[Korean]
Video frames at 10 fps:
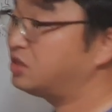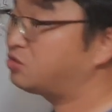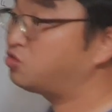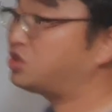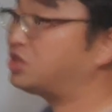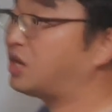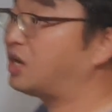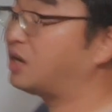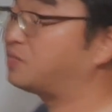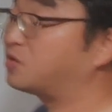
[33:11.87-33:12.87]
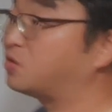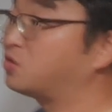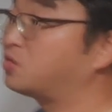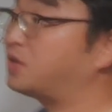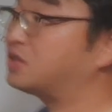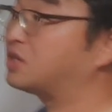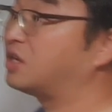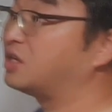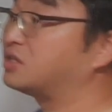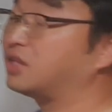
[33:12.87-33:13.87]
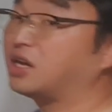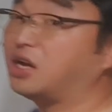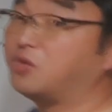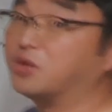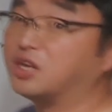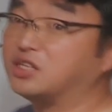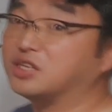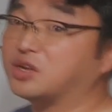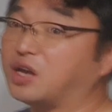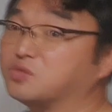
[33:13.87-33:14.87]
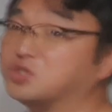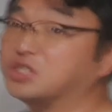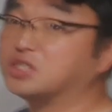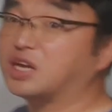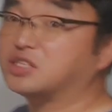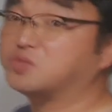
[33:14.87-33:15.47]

이 수치가 뭐 컨트롤 박스가 이제 내가 원하는 대로 안 움직인다